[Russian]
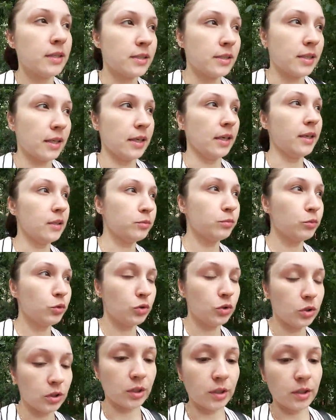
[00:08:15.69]
Стоят
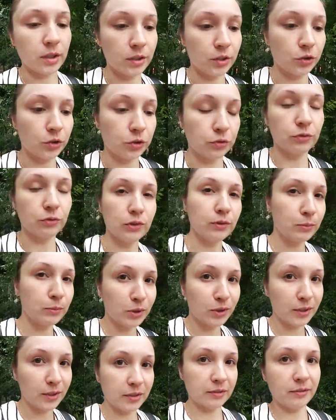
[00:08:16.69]
мужики, ничего ему
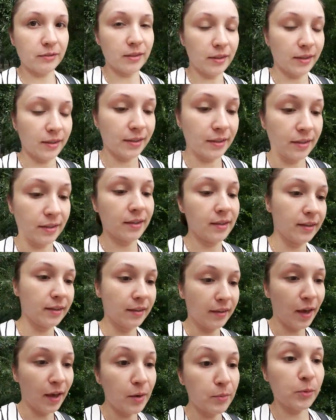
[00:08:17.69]
не говорят.
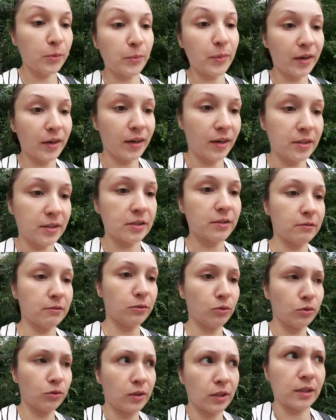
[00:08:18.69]
Я ему
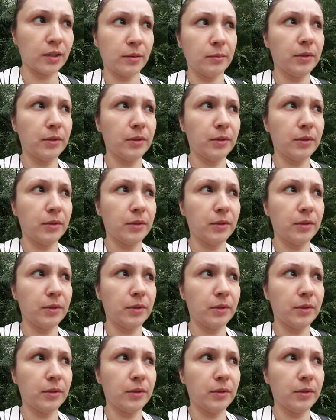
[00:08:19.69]
показываю, он так на